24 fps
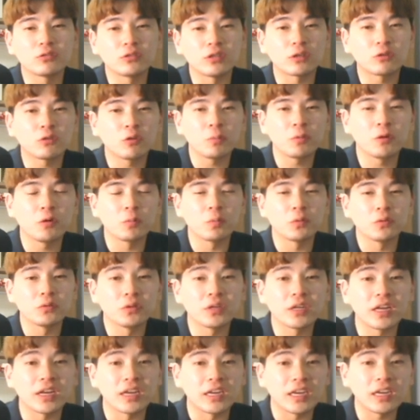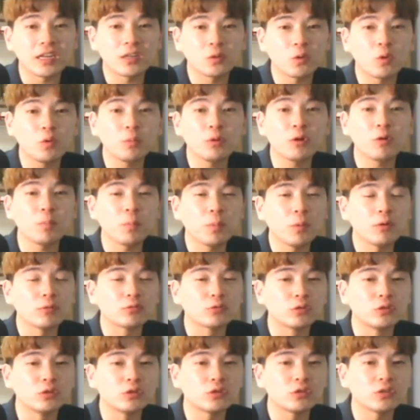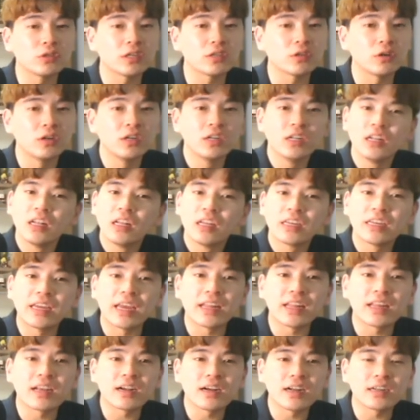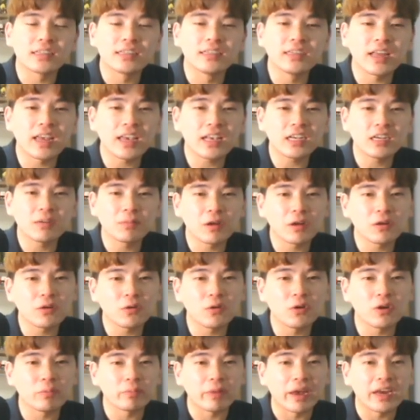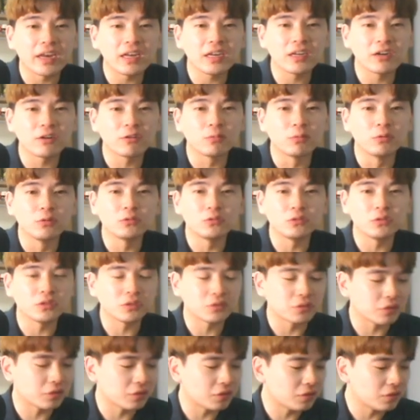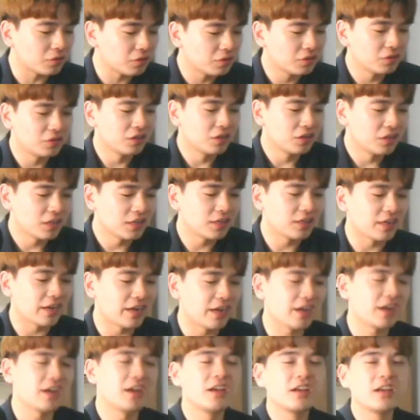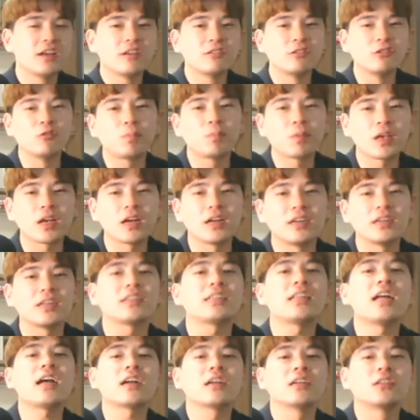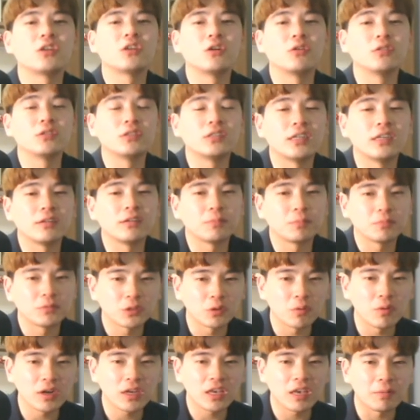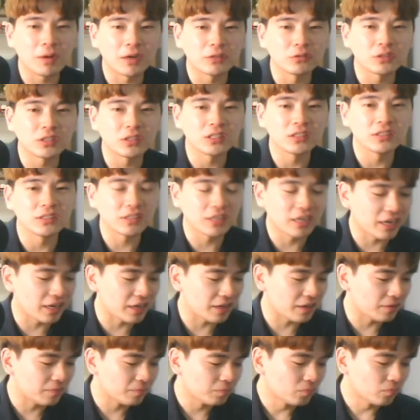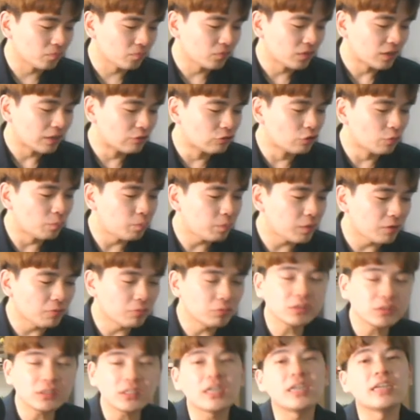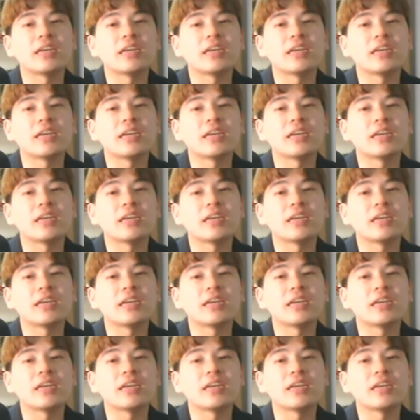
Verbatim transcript: 다 토비로포인데, 이 토비로포 둘 중에서 얘네가 드레이크만큼 거의 메인이라고 볼 수 있어요. 근데 루피가 이제 딱 정, 이제 정확히 마주치는데 루피 혼자